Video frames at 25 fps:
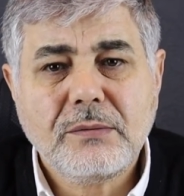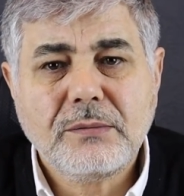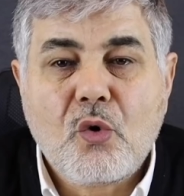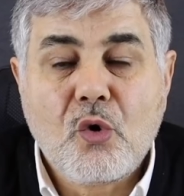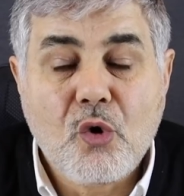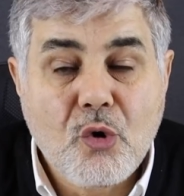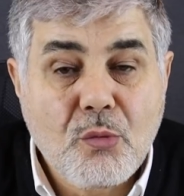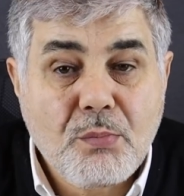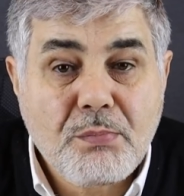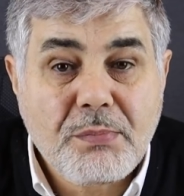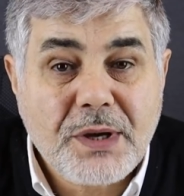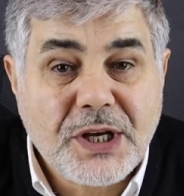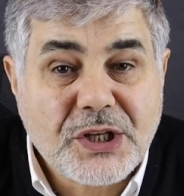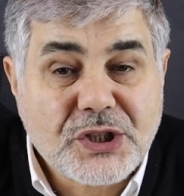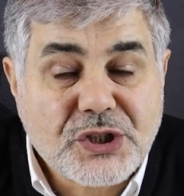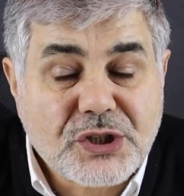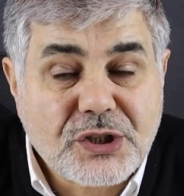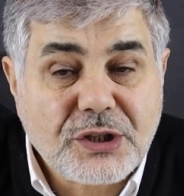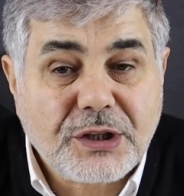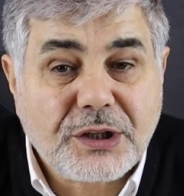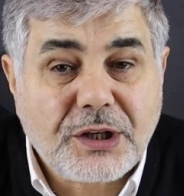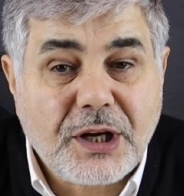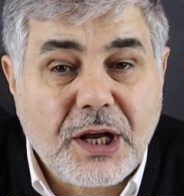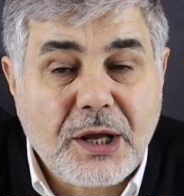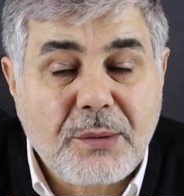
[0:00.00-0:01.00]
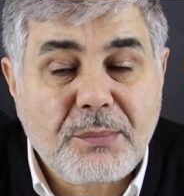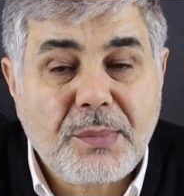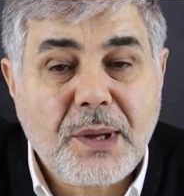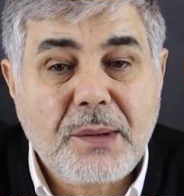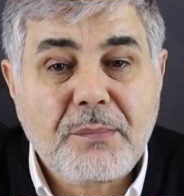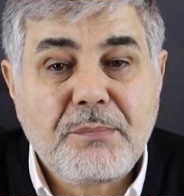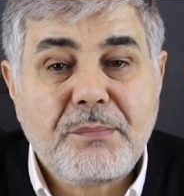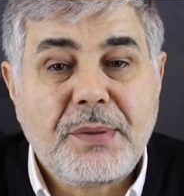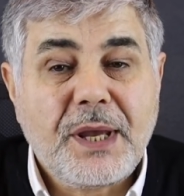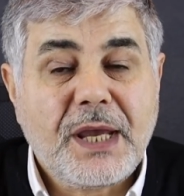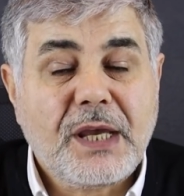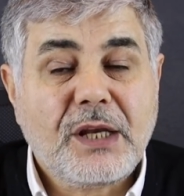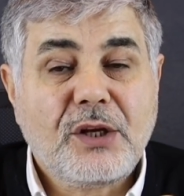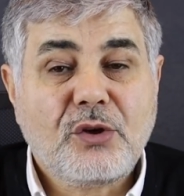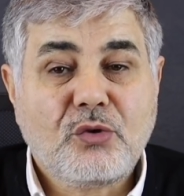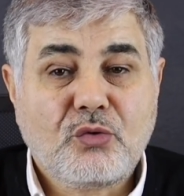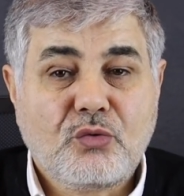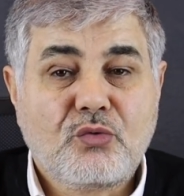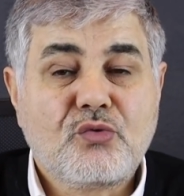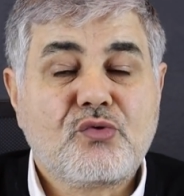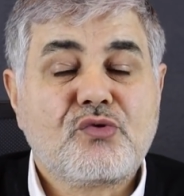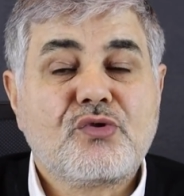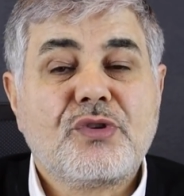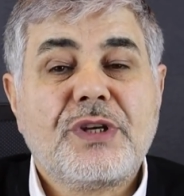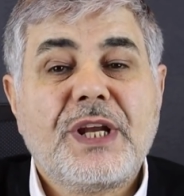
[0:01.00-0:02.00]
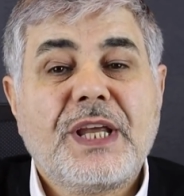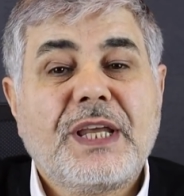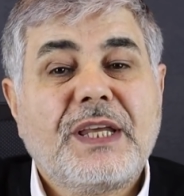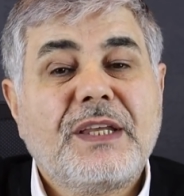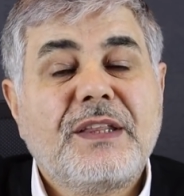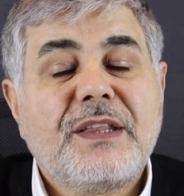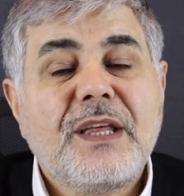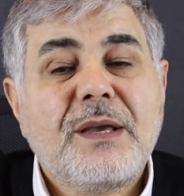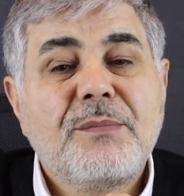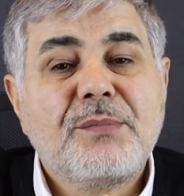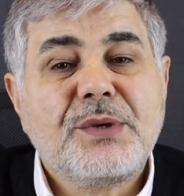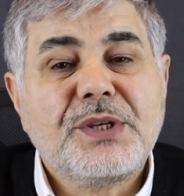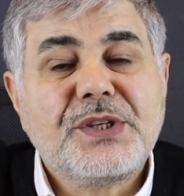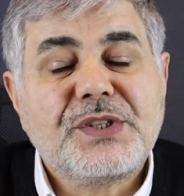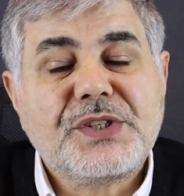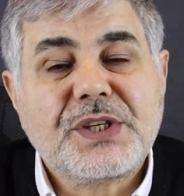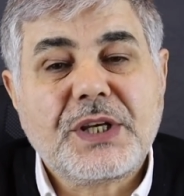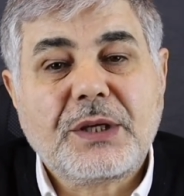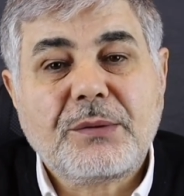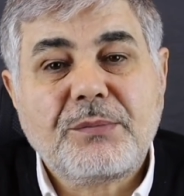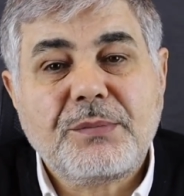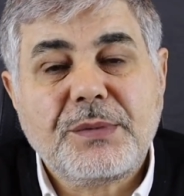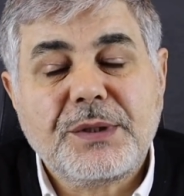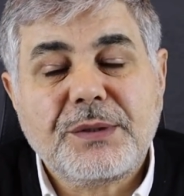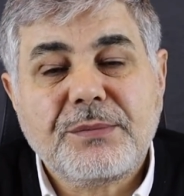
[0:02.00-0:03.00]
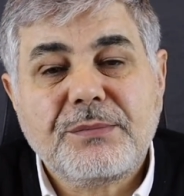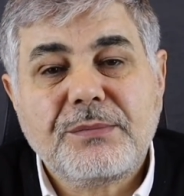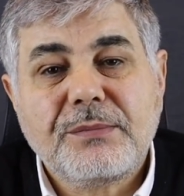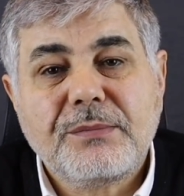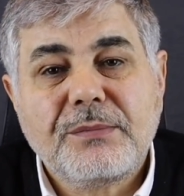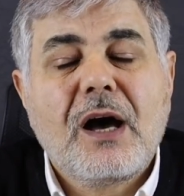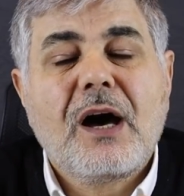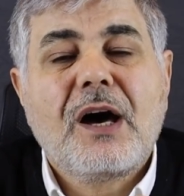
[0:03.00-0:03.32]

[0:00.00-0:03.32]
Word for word: 15 liraya ben Beylikdüzü'ne gidemeyecek miyim?